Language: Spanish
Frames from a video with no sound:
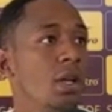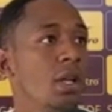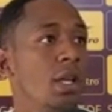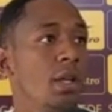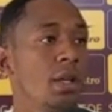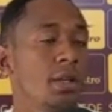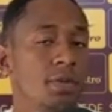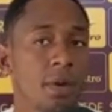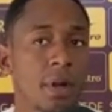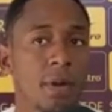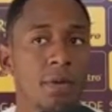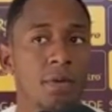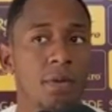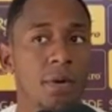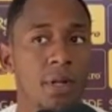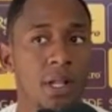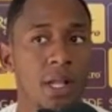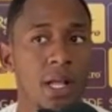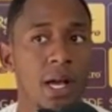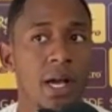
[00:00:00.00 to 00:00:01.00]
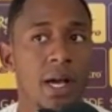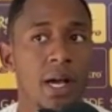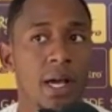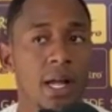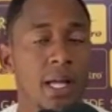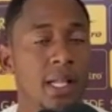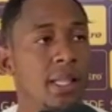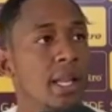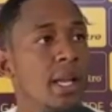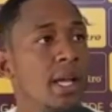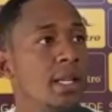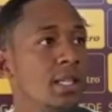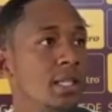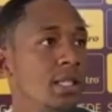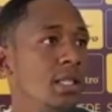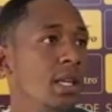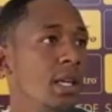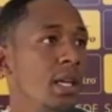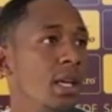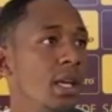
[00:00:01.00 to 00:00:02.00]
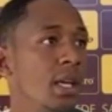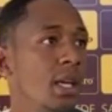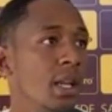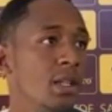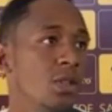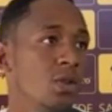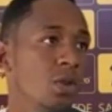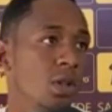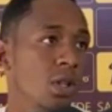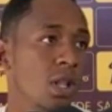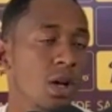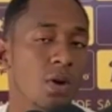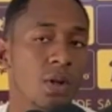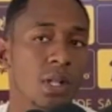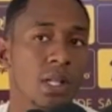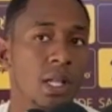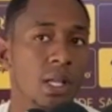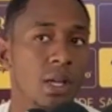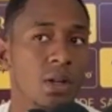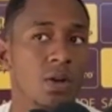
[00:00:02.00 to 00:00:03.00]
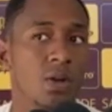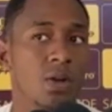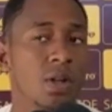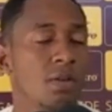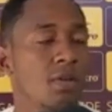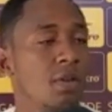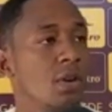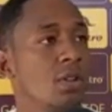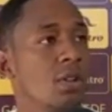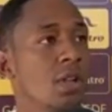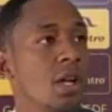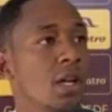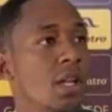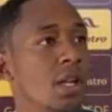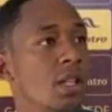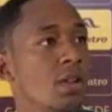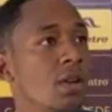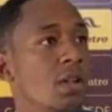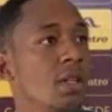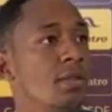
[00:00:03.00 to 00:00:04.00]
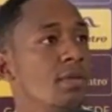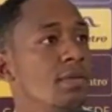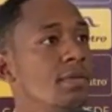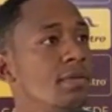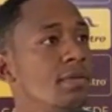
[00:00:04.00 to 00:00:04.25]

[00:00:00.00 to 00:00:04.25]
y esperamos poder dejar atrás ese resultado anterior que fue contra Águilas de